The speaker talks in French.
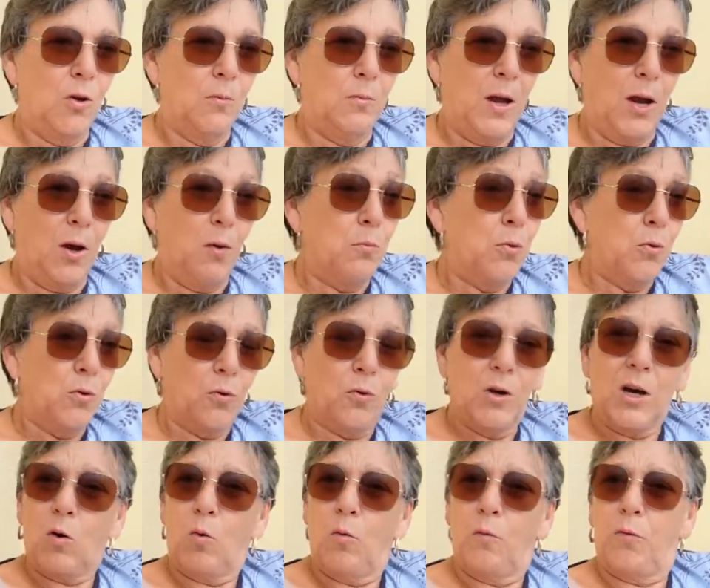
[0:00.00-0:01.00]
ben, un peu de
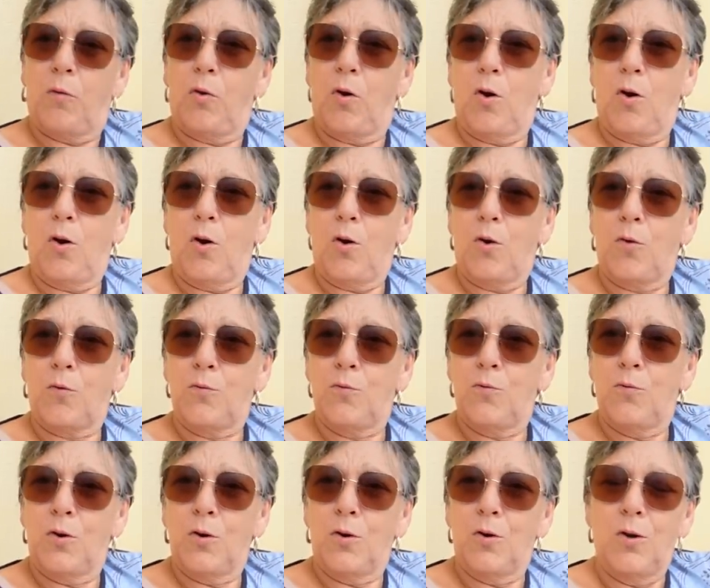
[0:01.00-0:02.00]
réconfort
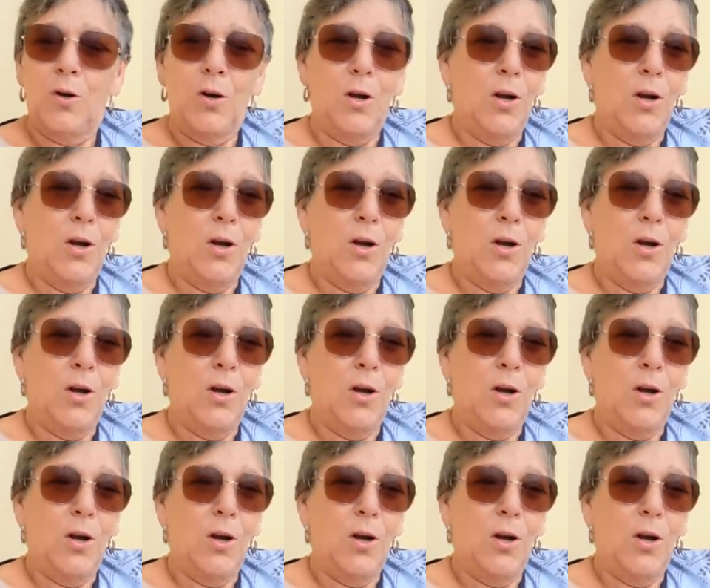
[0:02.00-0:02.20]
ou euh,